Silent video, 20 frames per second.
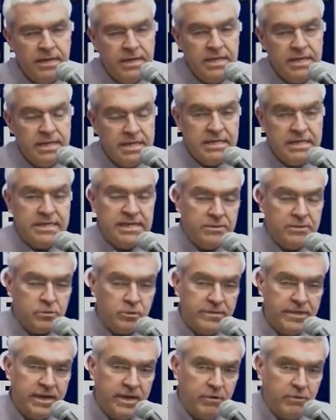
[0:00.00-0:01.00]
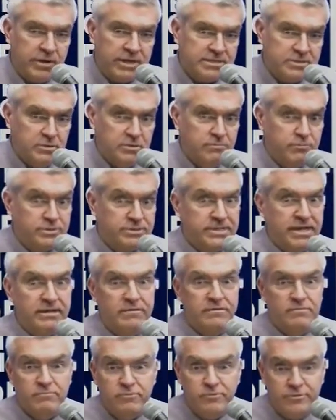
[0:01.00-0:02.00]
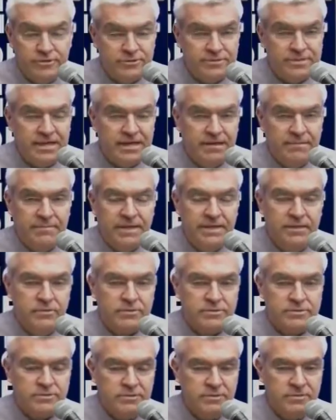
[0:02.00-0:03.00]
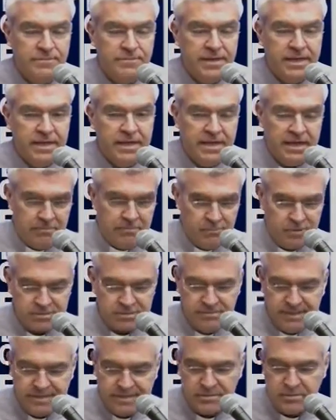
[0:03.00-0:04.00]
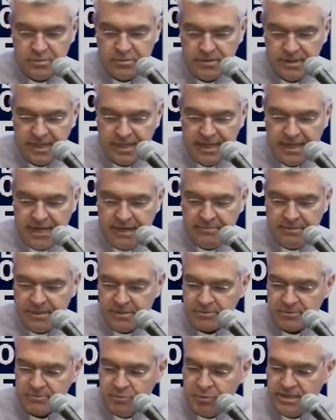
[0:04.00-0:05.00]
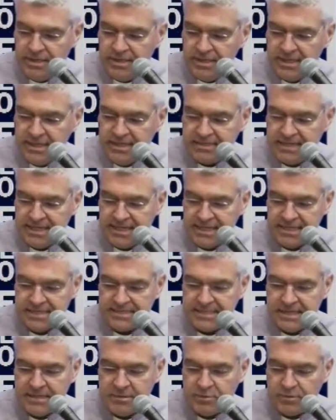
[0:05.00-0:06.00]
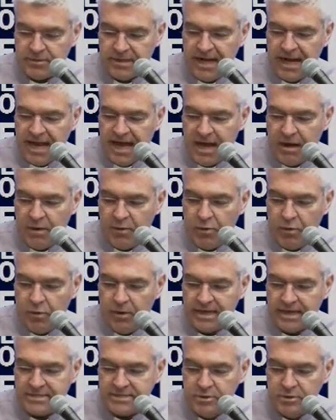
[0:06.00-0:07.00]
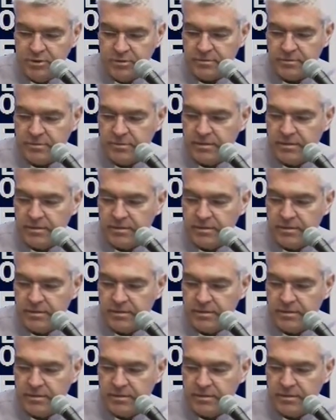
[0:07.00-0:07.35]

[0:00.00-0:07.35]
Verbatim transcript: Y dentro de la oración pues hay muchos elementos, ¿no? Hemos visto elementos muy interesantes dentro de la oración